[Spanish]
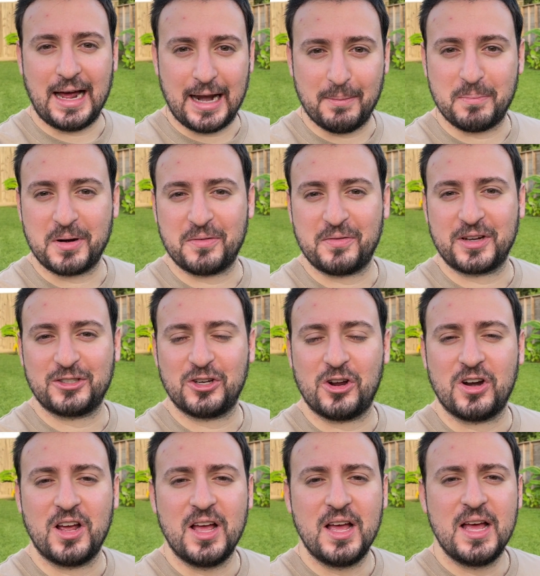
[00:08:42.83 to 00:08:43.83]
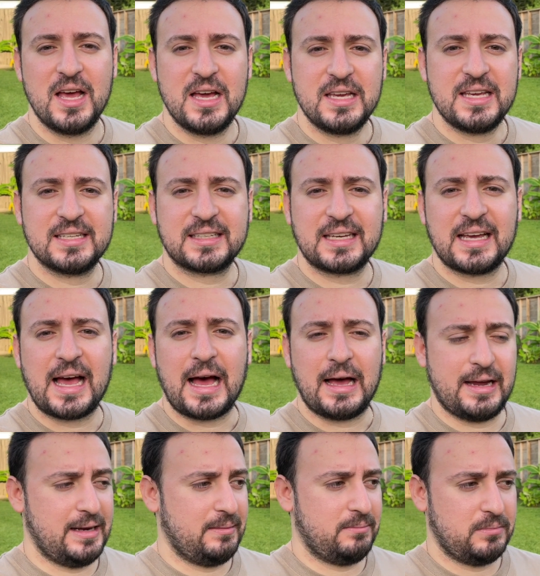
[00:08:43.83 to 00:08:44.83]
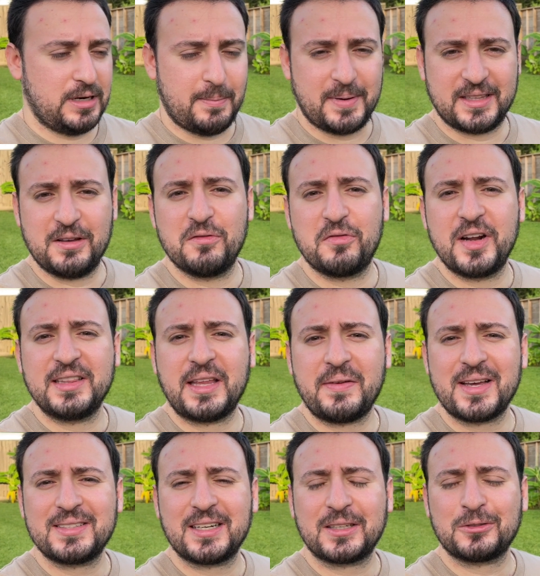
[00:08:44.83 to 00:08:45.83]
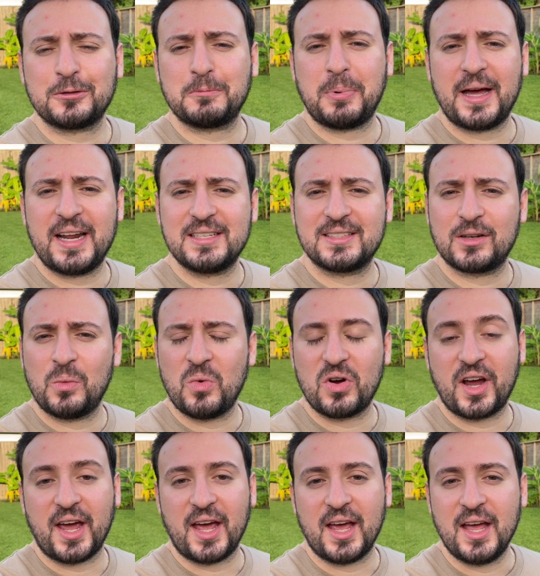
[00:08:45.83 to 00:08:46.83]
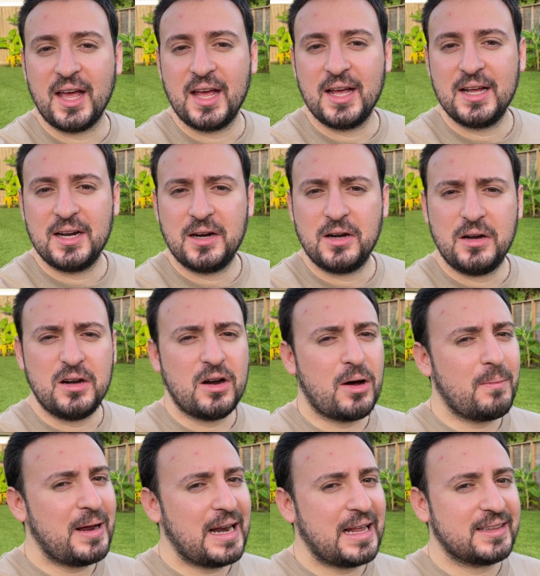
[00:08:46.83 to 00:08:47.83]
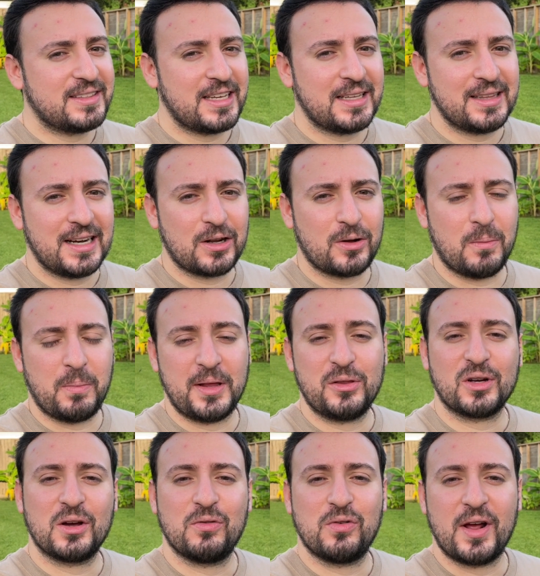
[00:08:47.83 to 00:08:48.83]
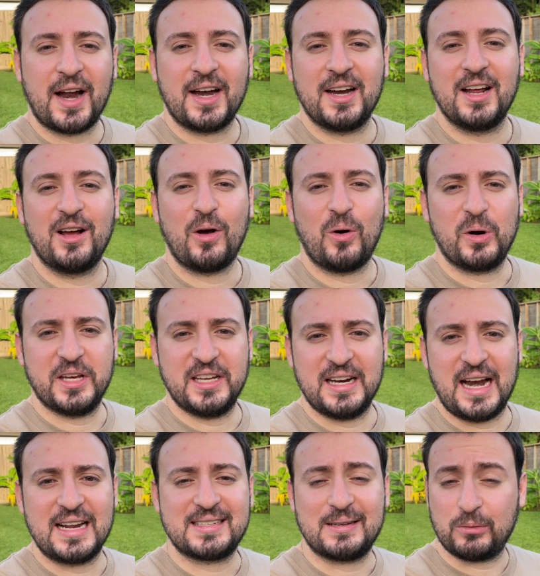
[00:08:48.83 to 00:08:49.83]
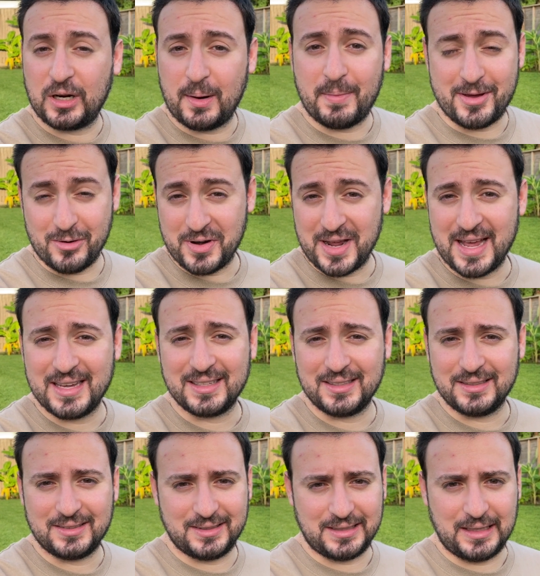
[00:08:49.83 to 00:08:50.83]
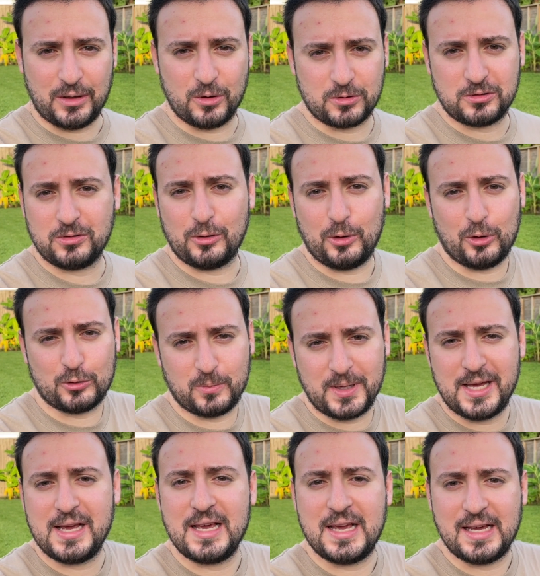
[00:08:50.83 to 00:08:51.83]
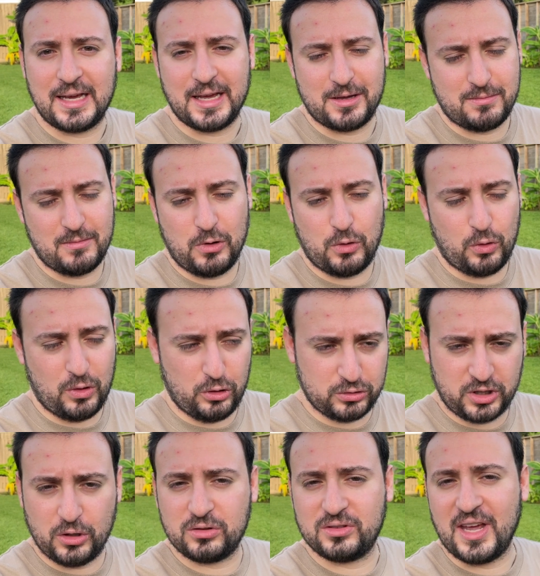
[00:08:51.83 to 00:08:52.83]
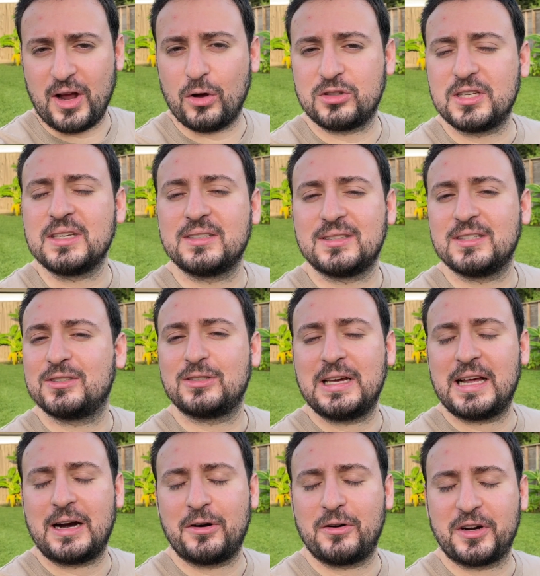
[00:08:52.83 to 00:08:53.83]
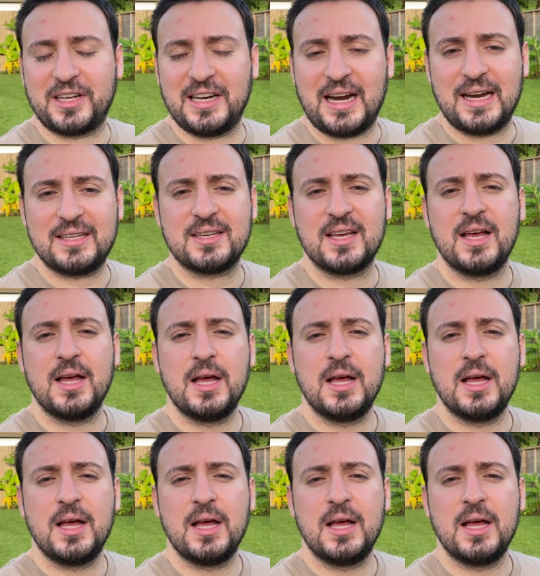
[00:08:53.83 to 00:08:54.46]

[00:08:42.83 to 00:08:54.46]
a la perfección. Y es que en la parte de enfrente había ciertos pares como que no me latían del completo que fueran originales, aunque la mayoría sí los, los vi y que, o los que yo tengo sí, sí, sí eran originales.